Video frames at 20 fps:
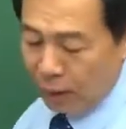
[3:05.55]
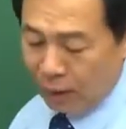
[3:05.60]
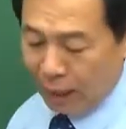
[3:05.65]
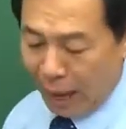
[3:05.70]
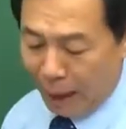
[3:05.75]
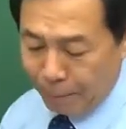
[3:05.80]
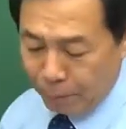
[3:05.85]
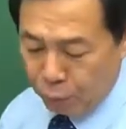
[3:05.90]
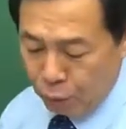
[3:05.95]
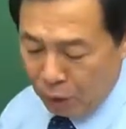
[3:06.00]

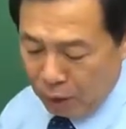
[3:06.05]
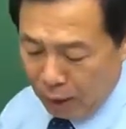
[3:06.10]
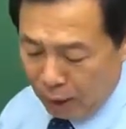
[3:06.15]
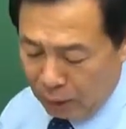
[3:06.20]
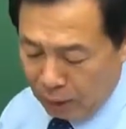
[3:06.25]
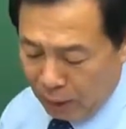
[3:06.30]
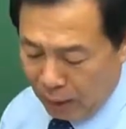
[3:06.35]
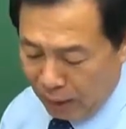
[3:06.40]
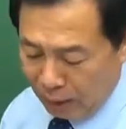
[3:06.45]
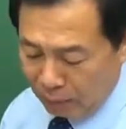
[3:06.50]
담고
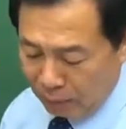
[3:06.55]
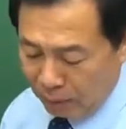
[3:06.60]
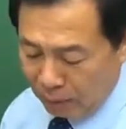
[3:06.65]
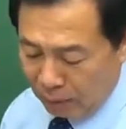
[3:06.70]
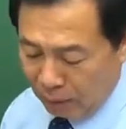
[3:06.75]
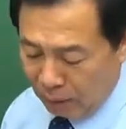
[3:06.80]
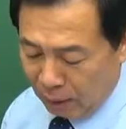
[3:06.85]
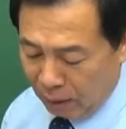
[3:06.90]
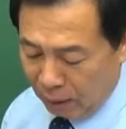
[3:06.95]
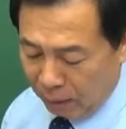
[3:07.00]
있다는 거
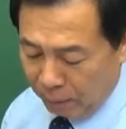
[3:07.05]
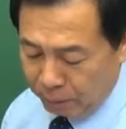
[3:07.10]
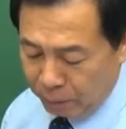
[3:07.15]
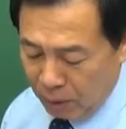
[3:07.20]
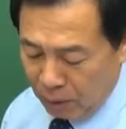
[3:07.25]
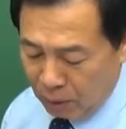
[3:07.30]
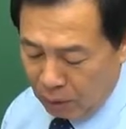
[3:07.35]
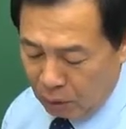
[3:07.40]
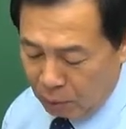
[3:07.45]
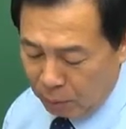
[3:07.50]
아닙니까?
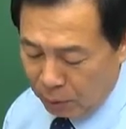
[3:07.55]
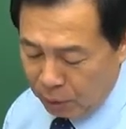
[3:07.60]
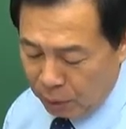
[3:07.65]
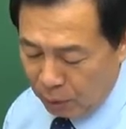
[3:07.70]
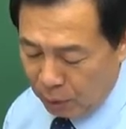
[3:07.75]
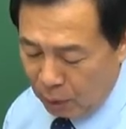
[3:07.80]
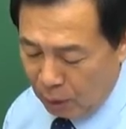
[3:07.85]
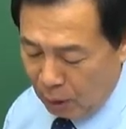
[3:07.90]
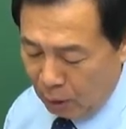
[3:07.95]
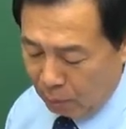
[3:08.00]

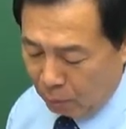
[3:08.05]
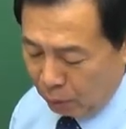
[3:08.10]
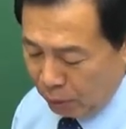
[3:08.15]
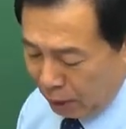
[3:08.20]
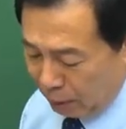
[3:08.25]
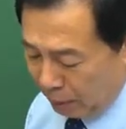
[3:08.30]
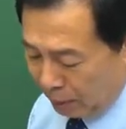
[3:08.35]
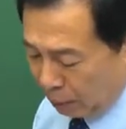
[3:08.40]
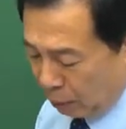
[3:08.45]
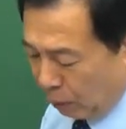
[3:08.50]
그러면서
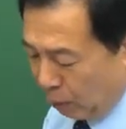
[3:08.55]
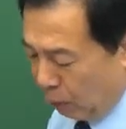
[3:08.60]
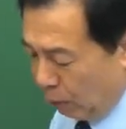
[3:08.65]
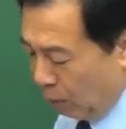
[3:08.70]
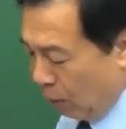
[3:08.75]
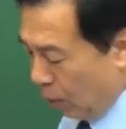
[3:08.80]
뭐냐면요.